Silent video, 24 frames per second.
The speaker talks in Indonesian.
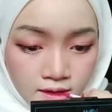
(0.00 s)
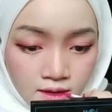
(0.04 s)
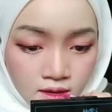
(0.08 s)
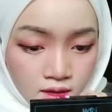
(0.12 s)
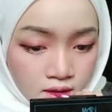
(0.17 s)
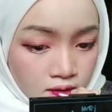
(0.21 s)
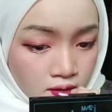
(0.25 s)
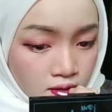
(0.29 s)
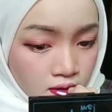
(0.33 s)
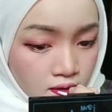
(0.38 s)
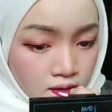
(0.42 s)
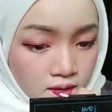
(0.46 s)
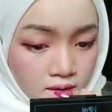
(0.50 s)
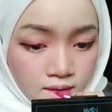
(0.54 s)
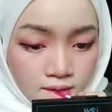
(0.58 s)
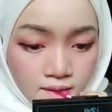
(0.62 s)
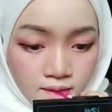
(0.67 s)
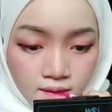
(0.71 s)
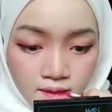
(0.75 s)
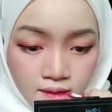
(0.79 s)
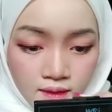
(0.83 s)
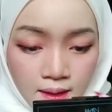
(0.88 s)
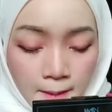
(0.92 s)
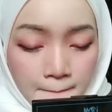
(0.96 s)
sikit-sikit
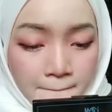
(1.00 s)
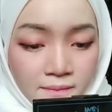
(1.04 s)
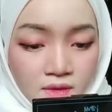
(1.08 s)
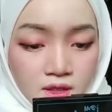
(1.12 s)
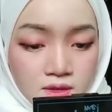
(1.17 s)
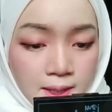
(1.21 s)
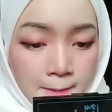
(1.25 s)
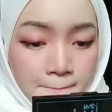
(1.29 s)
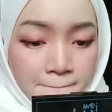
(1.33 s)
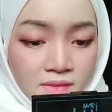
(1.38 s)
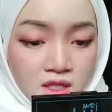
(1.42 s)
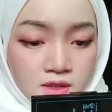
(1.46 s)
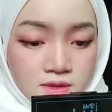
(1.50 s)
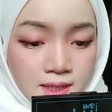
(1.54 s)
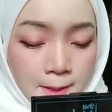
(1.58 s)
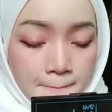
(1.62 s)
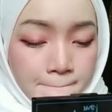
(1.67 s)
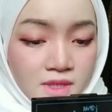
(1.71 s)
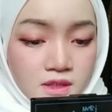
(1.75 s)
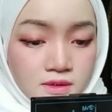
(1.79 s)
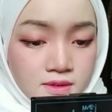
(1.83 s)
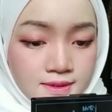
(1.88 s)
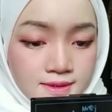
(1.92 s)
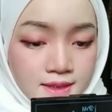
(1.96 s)
aja nggak usah
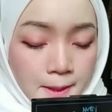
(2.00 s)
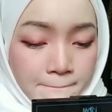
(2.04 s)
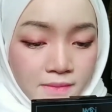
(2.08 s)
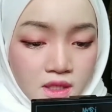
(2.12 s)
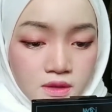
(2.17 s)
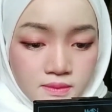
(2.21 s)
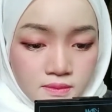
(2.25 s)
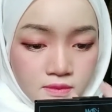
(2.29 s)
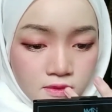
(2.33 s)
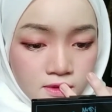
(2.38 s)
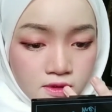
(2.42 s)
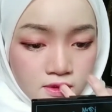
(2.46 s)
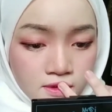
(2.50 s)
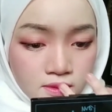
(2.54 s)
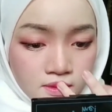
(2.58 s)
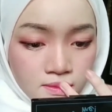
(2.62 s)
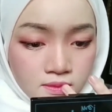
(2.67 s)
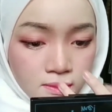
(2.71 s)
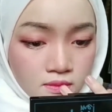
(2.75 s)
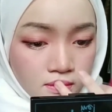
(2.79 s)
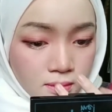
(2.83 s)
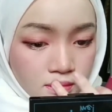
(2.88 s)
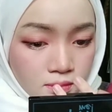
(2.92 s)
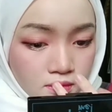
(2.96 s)
banyak
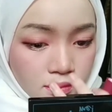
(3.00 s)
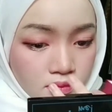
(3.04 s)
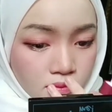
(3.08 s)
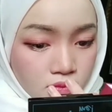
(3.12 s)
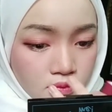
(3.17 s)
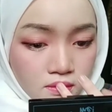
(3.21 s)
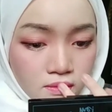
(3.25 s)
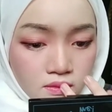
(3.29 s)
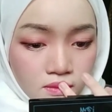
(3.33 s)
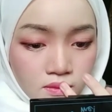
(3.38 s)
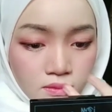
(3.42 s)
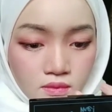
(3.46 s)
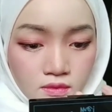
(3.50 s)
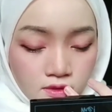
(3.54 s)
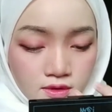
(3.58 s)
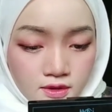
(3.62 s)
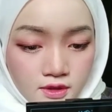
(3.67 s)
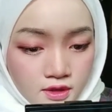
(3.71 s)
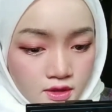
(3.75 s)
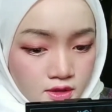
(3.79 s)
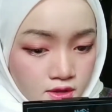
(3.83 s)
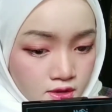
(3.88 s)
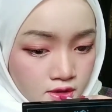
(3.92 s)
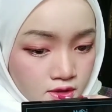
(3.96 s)
dan
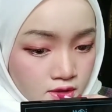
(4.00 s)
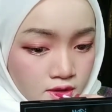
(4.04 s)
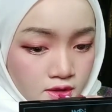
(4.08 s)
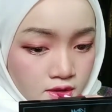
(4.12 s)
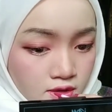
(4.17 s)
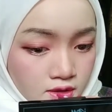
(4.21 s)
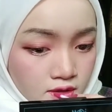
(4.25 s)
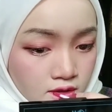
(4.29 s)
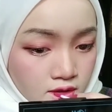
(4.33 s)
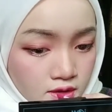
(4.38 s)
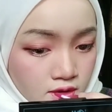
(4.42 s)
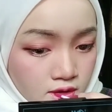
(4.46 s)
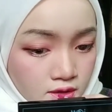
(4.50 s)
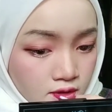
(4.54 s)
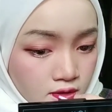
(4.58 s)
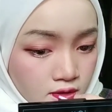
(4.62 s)
aku ratainnya